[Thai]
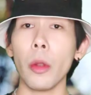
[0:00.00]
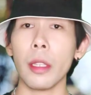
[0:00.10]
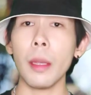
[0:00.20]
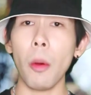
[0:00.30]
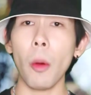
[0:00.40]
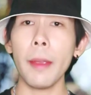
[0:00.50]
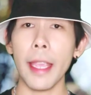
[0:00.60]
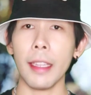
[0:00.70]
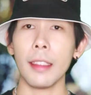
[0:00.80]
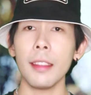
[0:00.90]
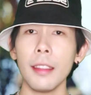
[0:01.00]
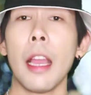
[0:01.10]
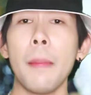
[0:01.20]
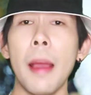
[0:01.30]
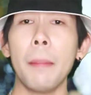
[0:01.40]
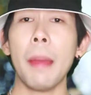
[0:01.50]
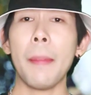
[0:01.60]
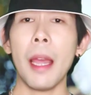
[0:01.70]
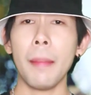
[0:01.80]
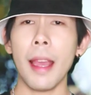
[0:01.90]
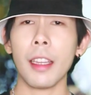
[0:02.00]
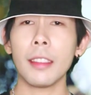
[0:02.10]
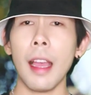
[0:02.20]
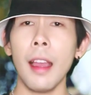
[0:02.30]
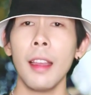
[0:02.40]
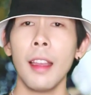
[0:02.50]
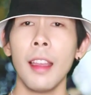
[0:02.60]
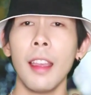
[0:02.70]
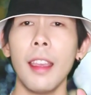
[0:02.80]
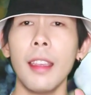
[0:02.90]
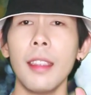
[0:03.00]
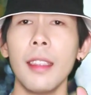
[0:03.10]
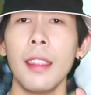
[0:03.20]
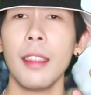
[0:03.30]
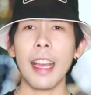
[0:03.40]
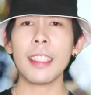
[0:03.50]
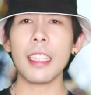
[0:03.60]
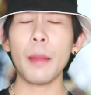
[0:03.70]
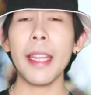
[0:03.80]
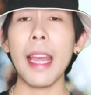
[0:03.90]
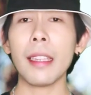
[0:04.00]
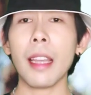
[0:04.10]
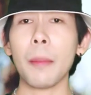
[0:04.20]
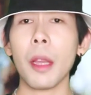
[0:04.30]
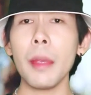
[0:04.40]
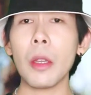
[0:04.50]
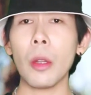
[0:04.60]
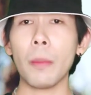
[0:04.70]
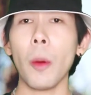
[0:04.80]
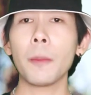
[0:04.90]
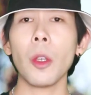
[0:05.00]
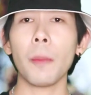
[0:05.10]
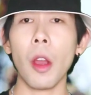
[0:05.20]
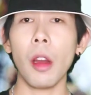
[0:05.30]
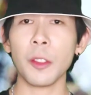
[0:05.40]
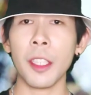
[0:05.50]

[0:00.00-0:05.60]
คนที่พบเห็น ใครผ่านไปผ่านมาก็จะ hey. หลังจากนั้นไม่นานครับ ก็มีคนพบศพของ